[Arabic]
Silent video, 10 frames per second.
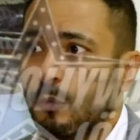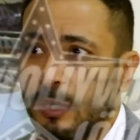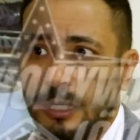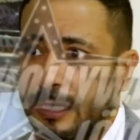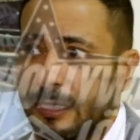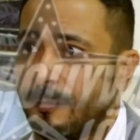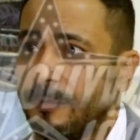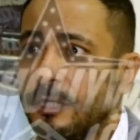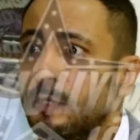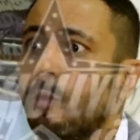
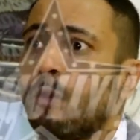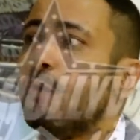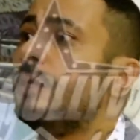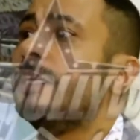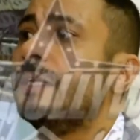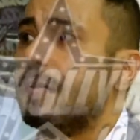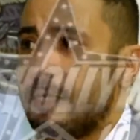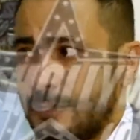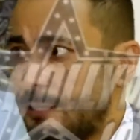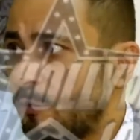والاعلاميين وكل
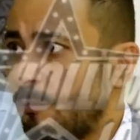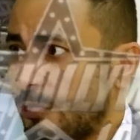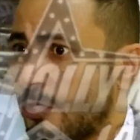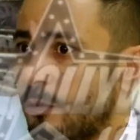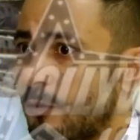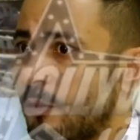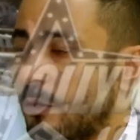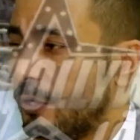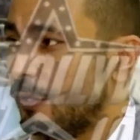الناس ان هم يشاركوا